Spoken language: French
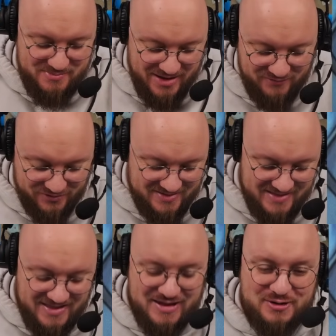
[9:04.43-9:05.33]
bref,
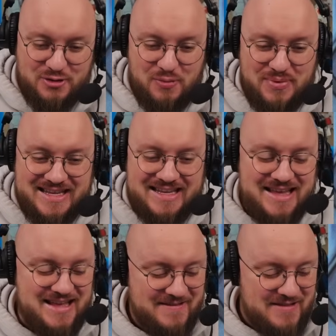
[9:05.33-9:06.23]

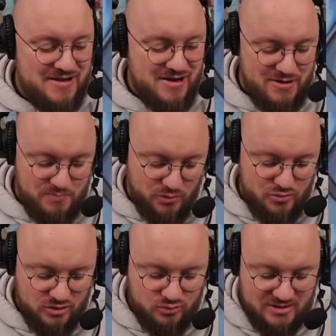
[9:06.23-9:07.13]
compliqué pour
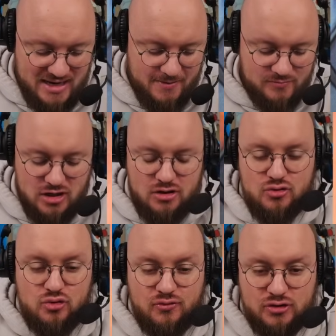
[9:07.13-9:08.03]
lui en tout cas.
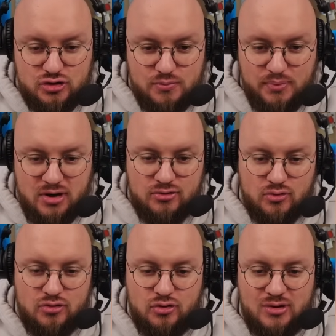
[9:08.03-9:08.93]
Nouveau support,
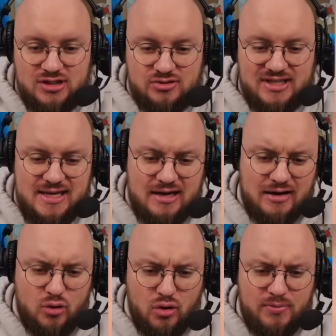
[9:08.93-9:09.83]
donc Roi j'enseigne il y a
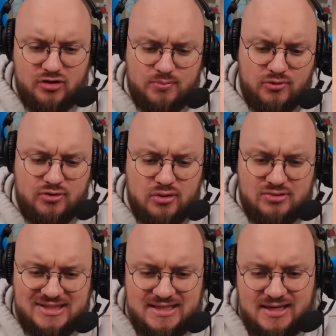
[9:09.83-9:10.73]
un gros boss monster
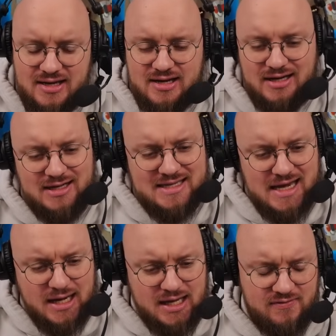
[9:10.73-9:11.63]
aussi euh, qui
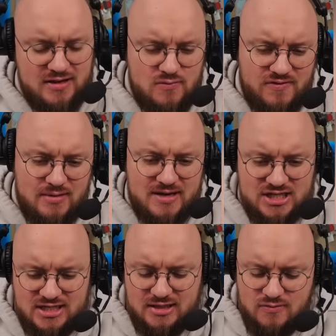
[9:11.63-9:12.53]
arrivent, des nouvelles
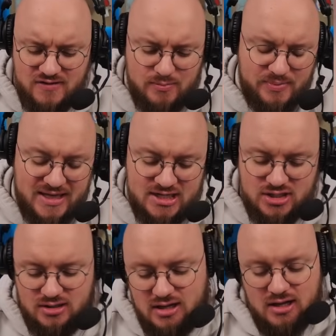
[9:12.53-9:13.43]
magies, des nouvelles
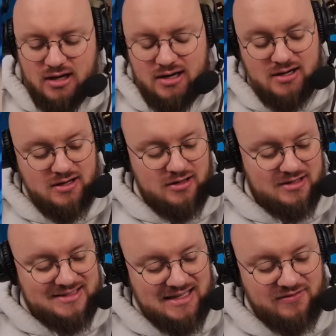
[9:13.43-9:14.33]
pièges.
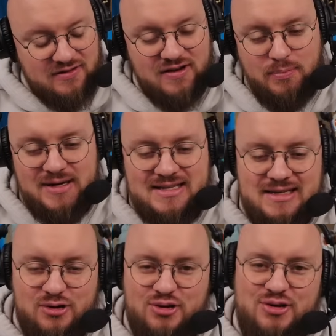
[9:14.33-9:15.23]
Euh, ça devrait faire
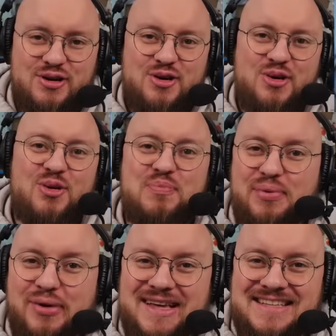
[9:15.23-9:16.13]
plaisir euh, aux
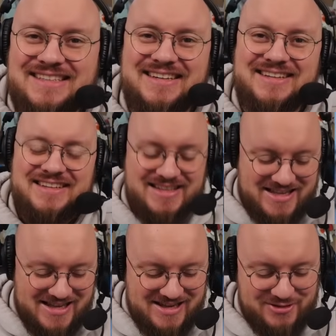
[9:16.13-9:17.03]
puristes
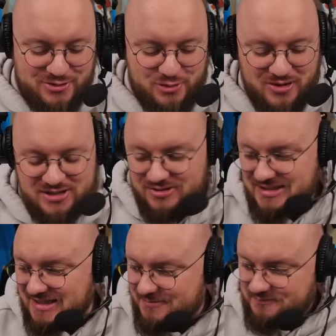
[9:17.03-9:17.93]
de rois anciens.